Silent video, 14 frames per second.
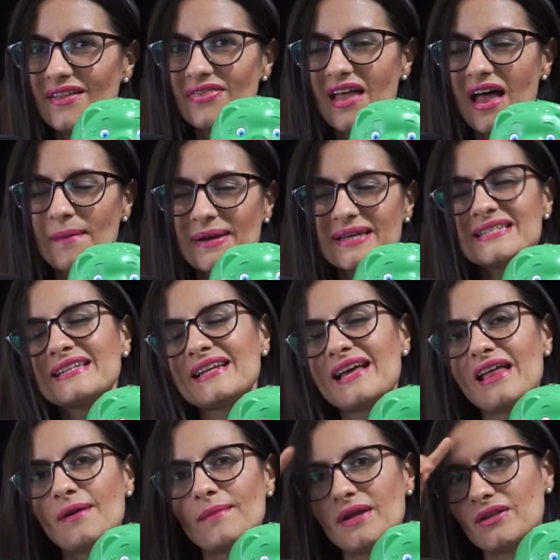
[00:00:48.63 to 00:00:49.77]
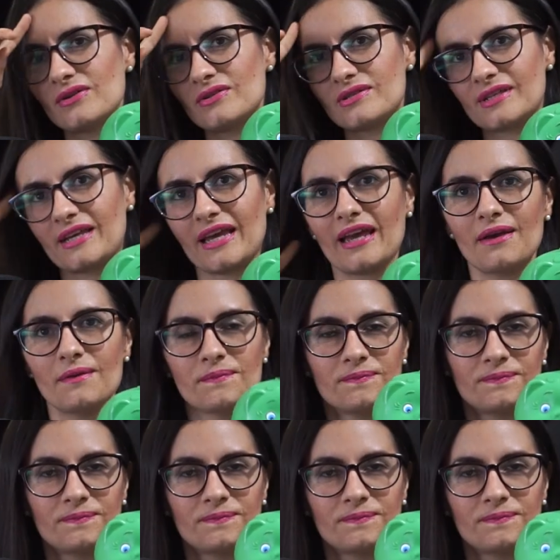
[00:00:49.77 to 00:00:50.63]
Nada más y nada menos que